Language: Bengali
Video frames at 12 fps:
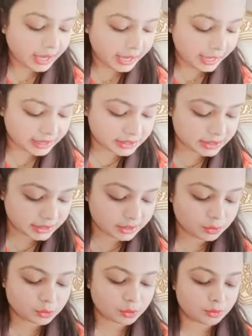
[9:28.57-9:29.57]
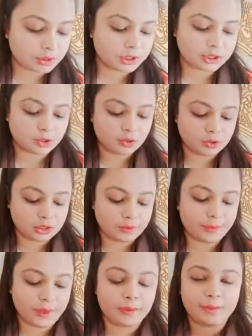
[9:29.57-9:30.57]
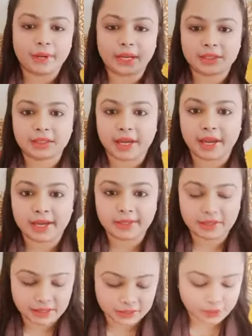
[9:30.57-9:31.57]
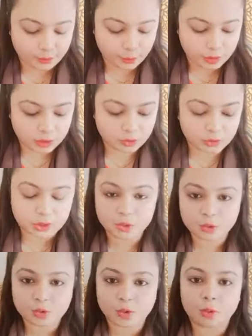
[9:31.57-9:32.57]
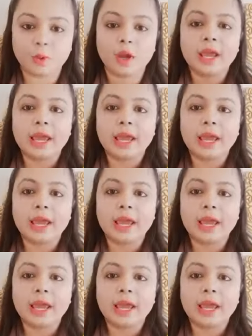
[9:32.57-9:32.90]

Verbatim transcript: অ্যান্ড যেটা ইউজ করবো সেটা হচ্ছে বেবি ব্রাইটটা এই তিনটা প্রোডাক্ট হচ্ছে ইউজ করবো